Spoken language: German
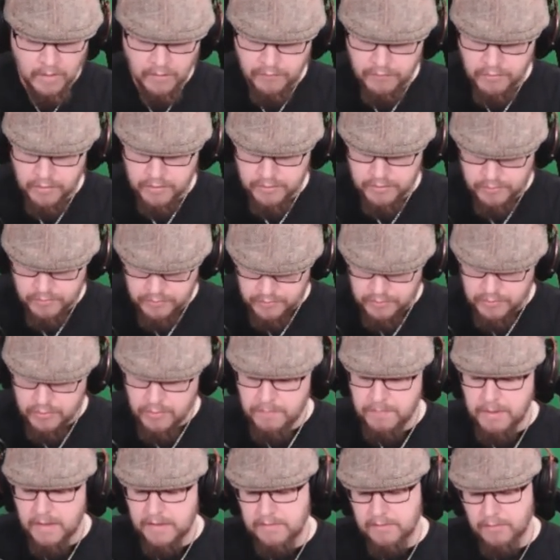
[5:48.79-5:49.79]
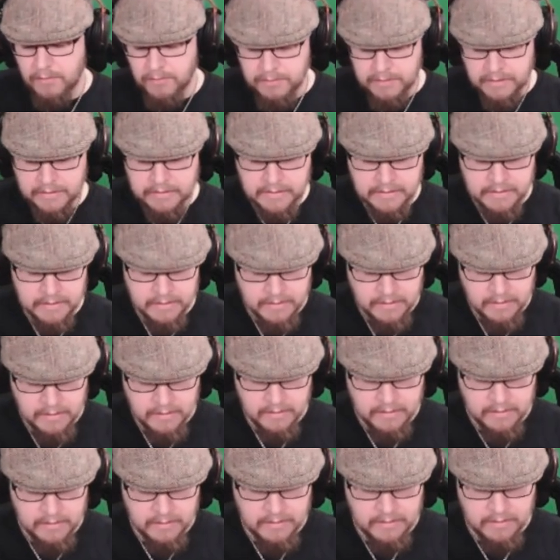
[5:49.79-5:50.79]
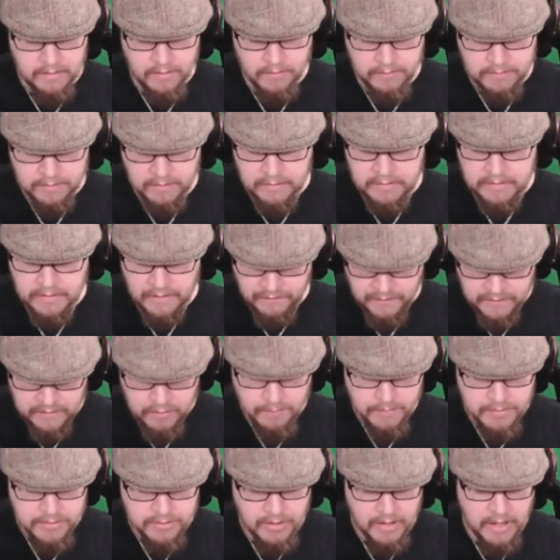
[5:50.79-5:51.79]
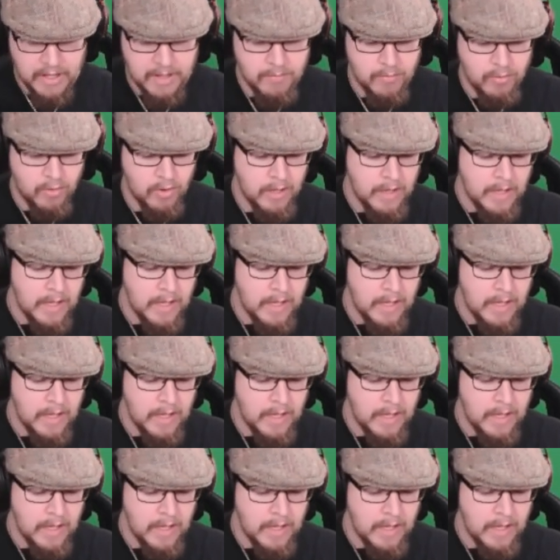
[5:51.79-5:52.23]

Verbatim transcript: für YouTube, also unter den äh, in der Videobeschreibung,